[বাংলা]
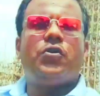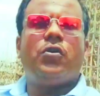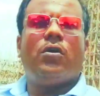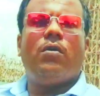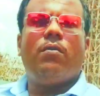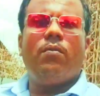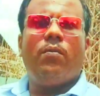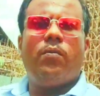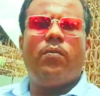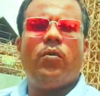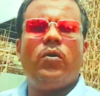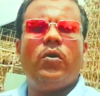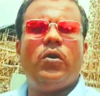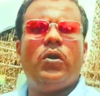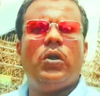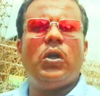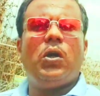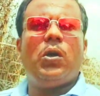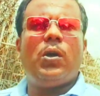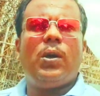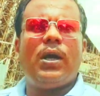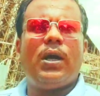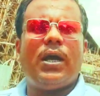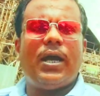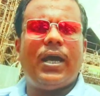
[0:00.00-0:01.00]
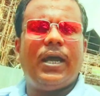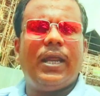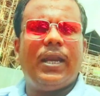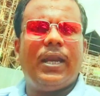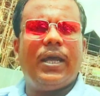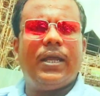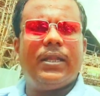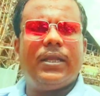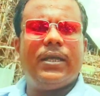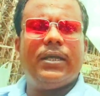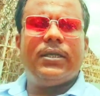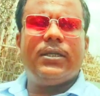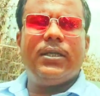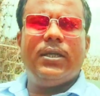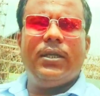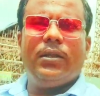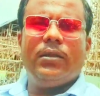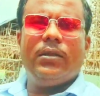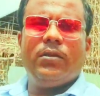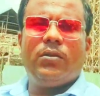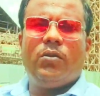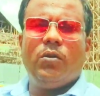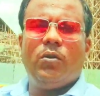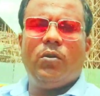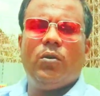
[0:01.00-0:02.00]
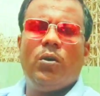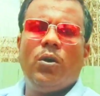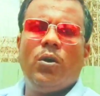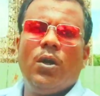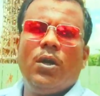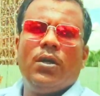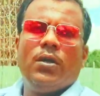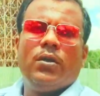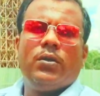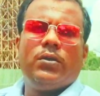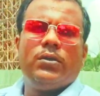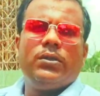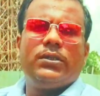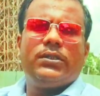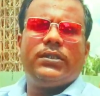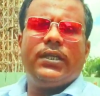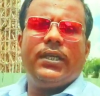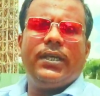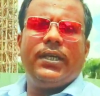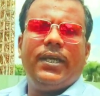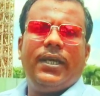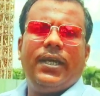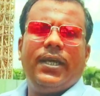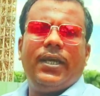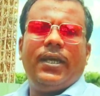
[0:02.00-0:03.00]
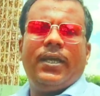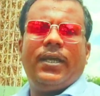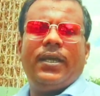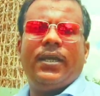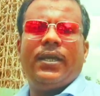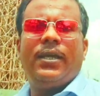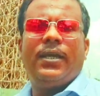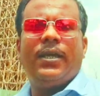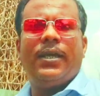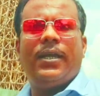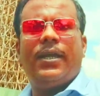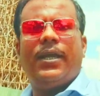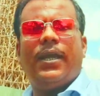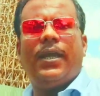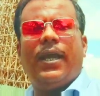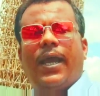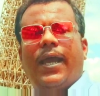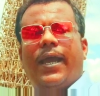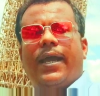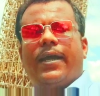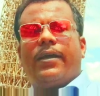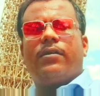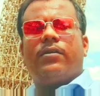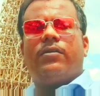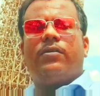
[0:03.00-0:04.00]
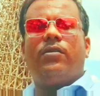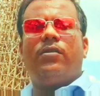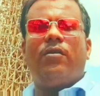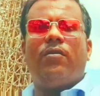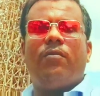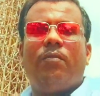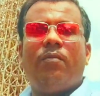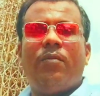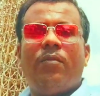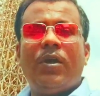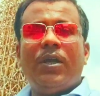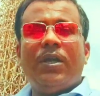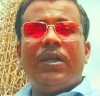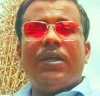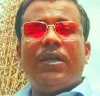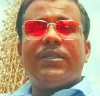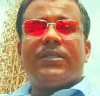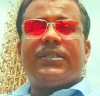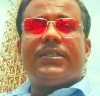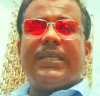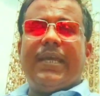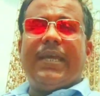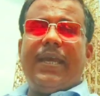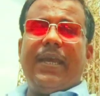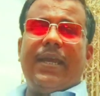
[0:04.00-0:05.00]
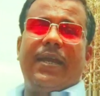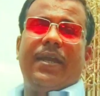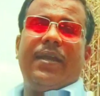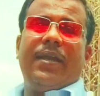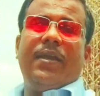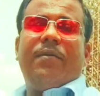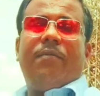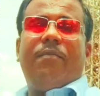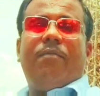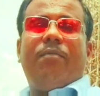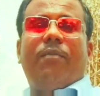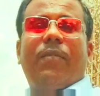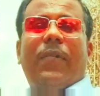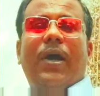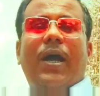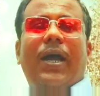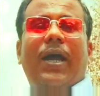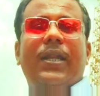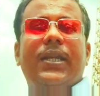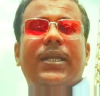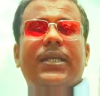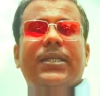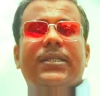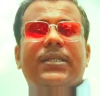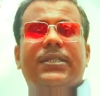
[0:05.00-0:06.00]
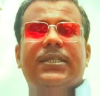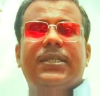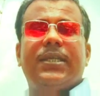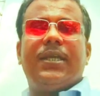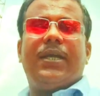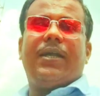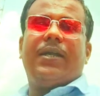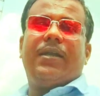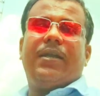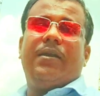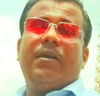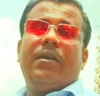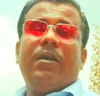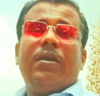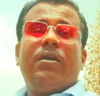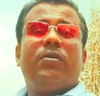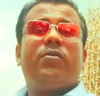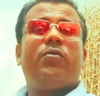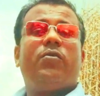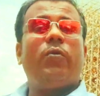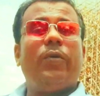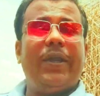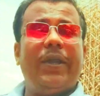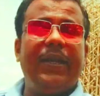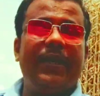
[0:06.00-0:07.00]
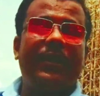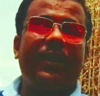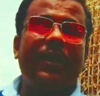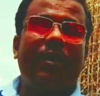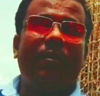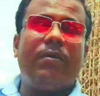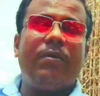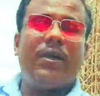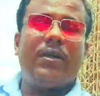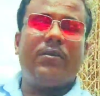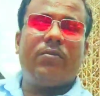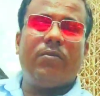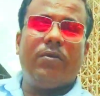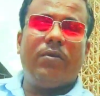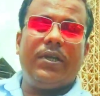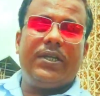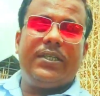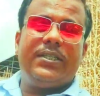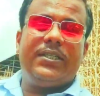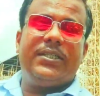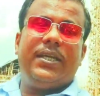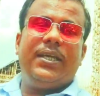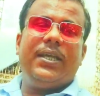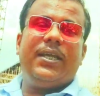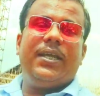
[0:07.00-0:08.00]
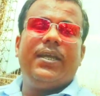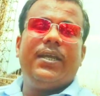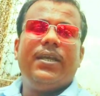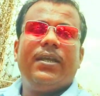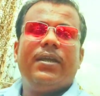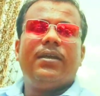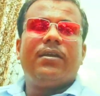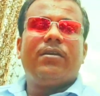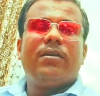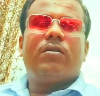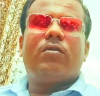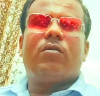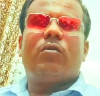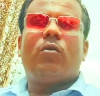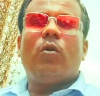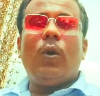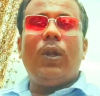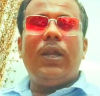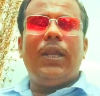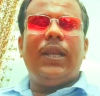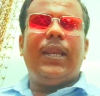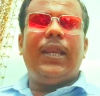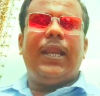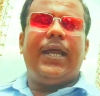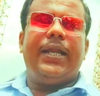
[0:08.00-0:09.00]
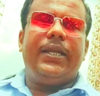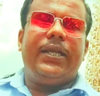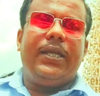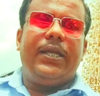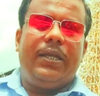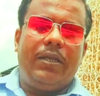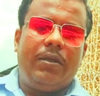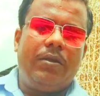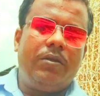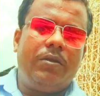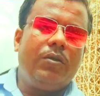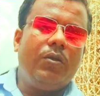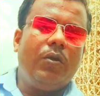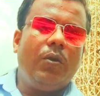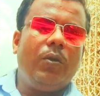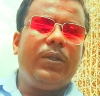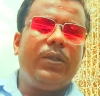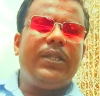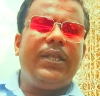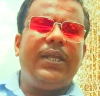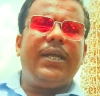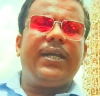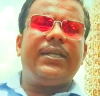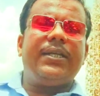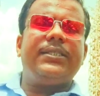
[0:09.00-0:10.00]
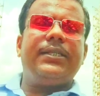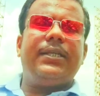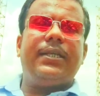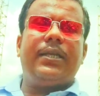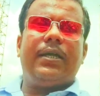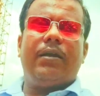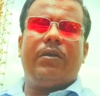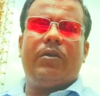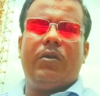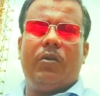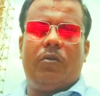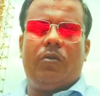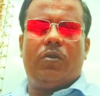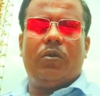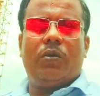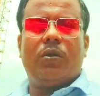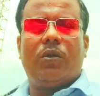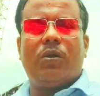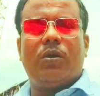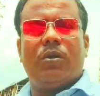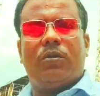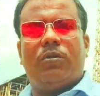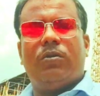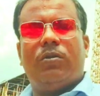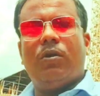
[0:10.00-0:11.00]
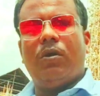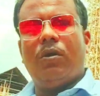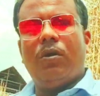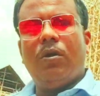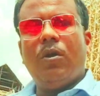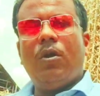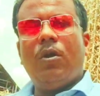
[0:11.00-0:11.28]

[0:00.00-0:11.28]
সম্পূর্ণ আলাদা কিন্তু যে একদম সেই মালয়েশিয়ার টুইন টাওয়ার করেছে কল্যাণী নদিয়া জেলার অন্তর্গত